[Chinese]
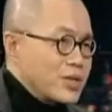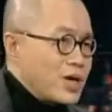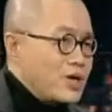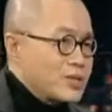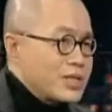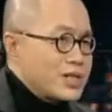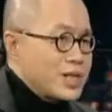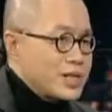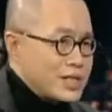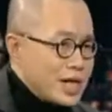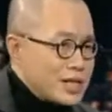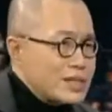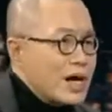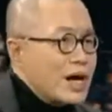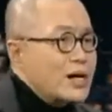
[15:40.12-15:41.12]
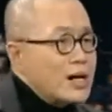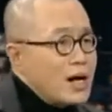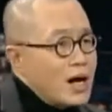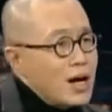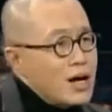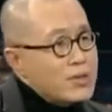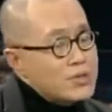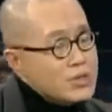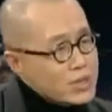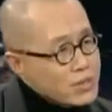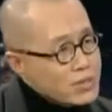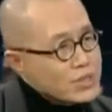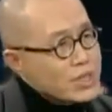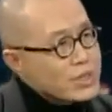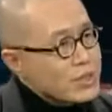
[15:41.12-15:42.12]
市就好点，像香港啊，或者
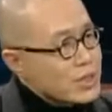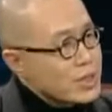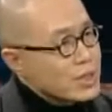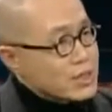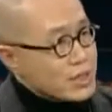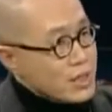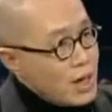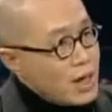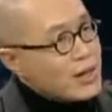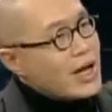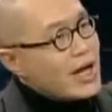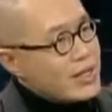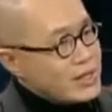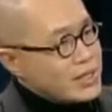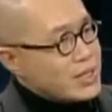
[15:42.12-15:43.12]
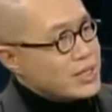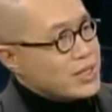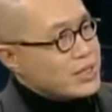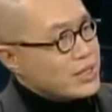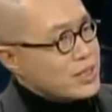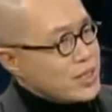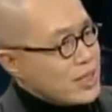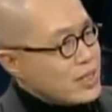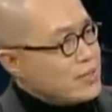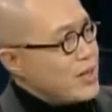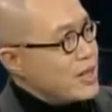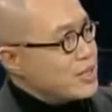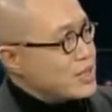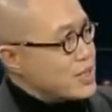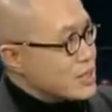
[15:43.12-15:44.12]
东京，就你靠海的城市，它一
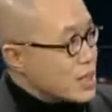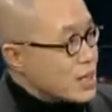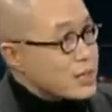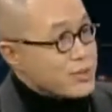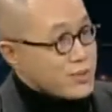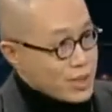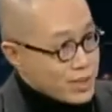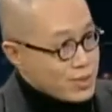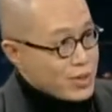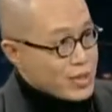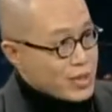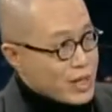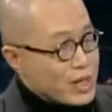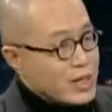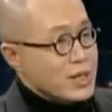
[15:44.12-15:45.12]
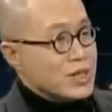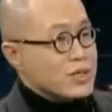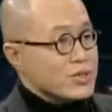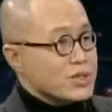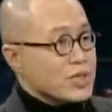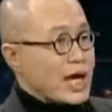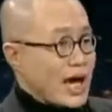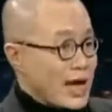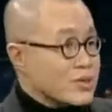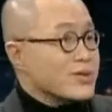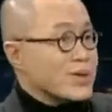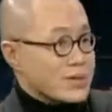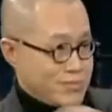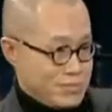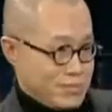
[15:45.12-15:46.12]
般洗厕所的水呢就是海
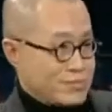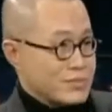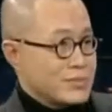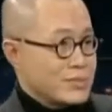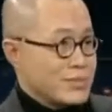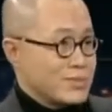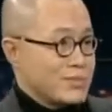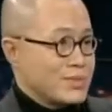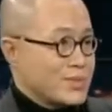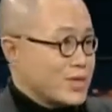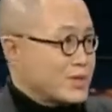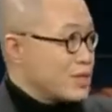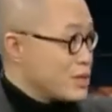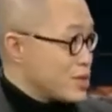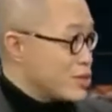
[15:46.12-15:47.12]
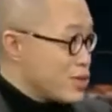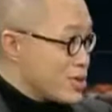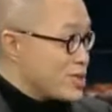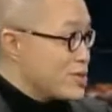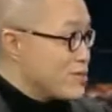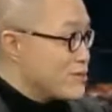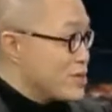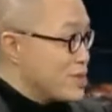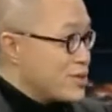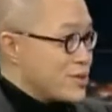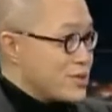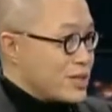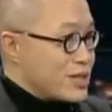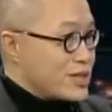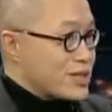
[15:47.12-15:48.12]
水。那是那水是
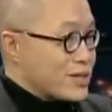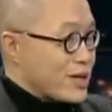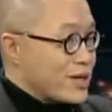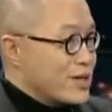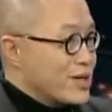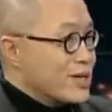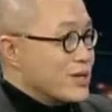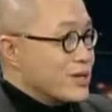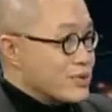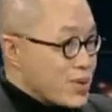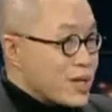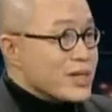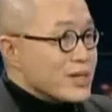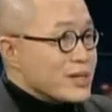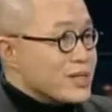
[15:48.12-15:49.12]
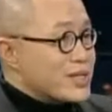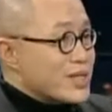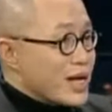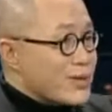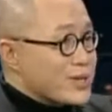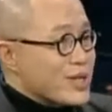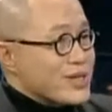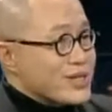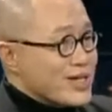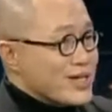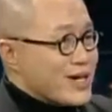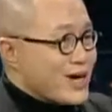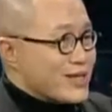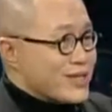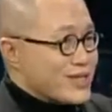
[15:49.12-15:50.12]
你你是海水吗？对你下回到
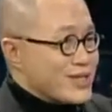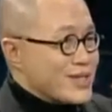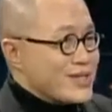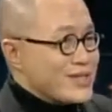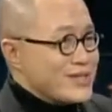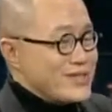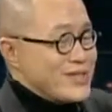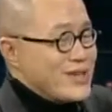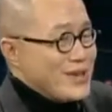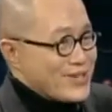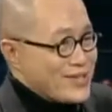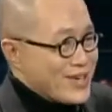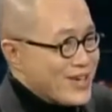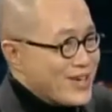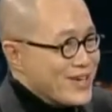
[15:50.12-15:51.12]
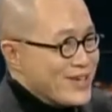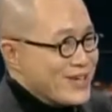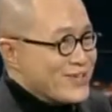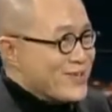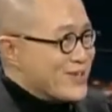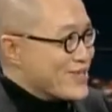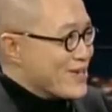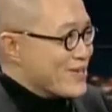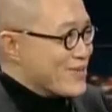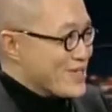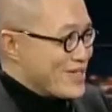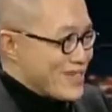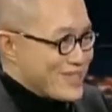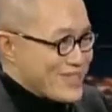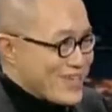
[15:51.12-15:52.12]
香港，你你要是有这股
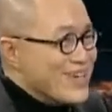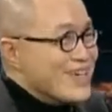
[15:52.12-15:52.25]
心